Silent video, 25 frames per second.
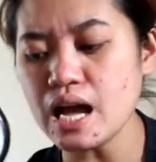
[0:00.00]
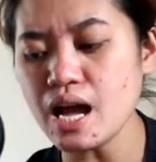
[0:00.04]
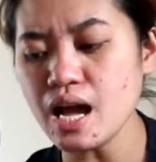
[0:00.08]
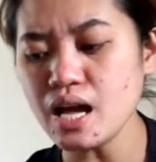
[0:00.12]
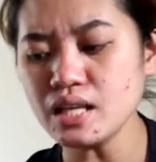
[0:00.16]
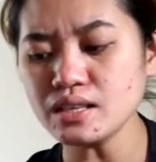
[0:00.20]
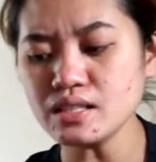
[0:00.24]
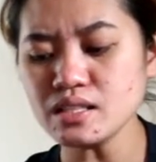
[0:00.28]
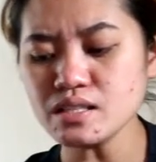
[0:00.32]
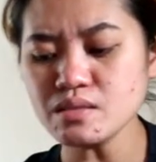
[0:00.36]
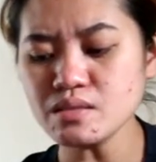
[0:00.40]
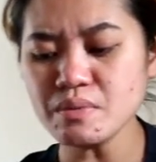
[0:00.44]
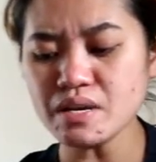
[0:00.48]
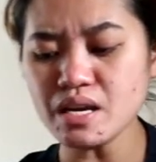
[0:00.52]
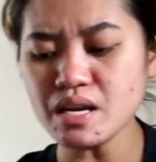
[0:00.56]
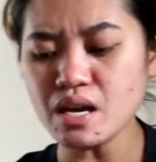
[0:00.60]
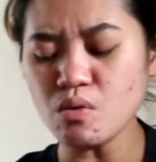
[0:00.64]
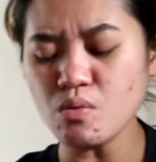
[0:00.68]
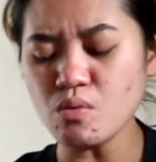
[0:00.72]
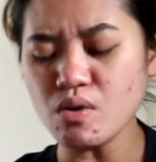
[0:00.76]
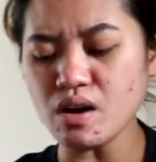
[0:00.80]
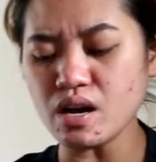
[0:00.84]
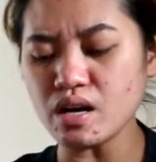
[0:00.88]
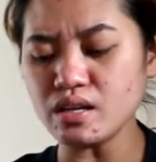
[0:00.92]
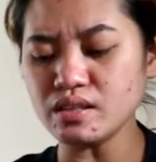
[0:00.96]
Ah, tapos may
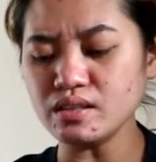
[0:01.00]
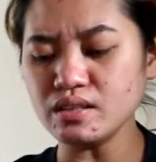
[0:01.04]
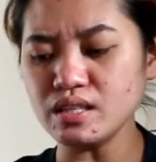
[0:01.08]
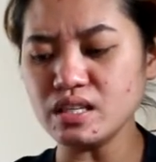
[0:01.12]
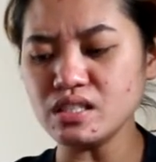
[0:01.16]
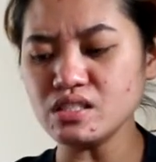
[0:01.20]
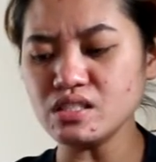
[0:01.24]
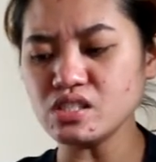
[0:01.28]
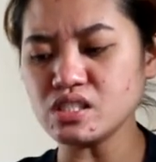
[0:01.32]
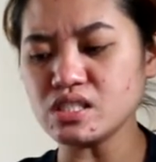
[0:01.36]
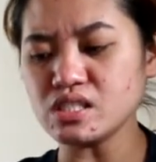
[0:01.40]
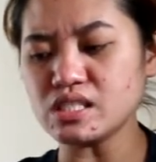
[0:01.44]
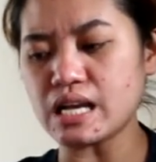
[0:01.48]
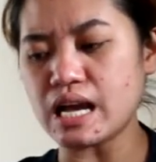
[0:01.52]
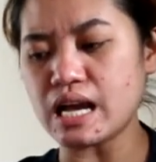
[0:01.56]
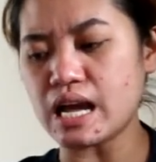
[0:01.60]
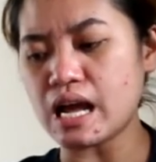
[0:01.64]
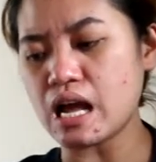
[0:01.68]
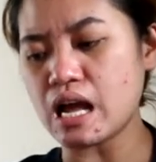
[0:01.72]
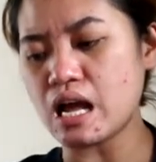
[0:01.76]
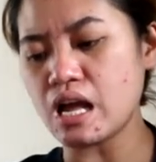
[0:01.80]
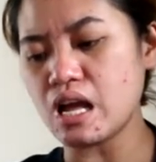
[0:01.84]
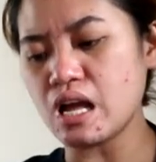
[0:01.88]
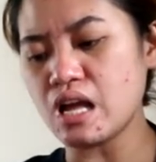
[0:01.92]
hawakan din siya.